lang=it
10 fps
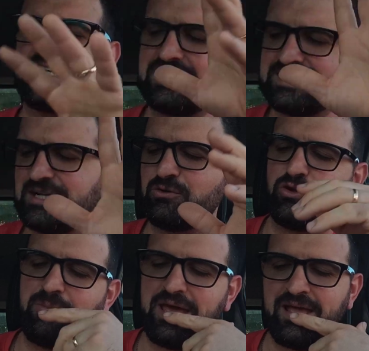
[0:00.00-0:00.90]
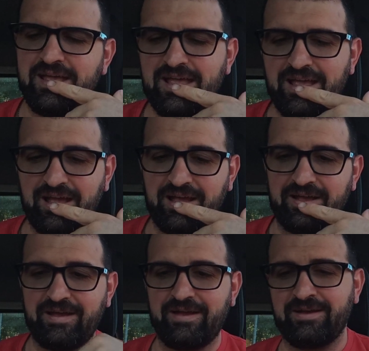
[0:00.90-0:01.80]
che secondo me
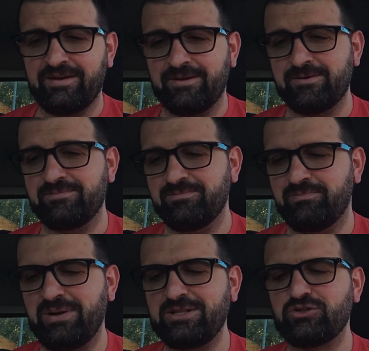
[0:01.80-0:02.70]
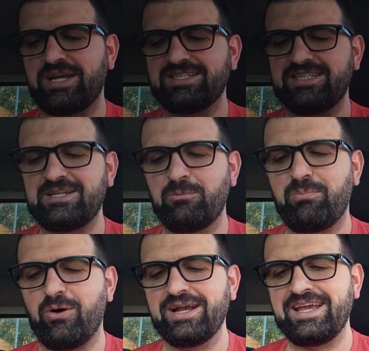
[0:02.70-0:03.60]
eh, penso che si sia un
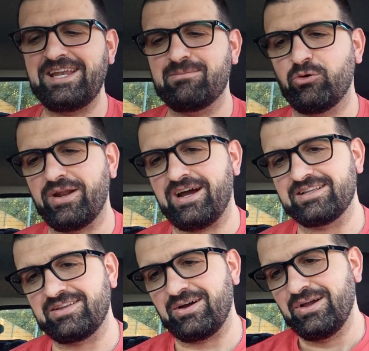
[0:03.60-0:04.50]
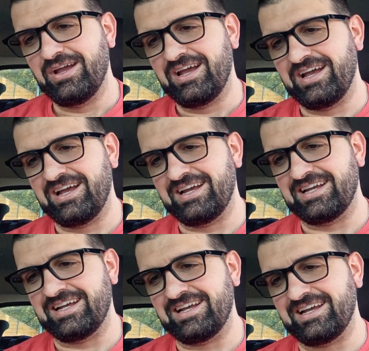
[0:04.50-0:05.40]
po' anche innamorata
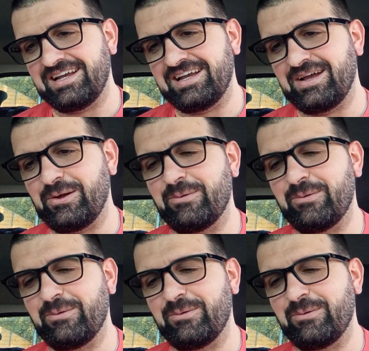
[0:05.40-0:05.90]
eh,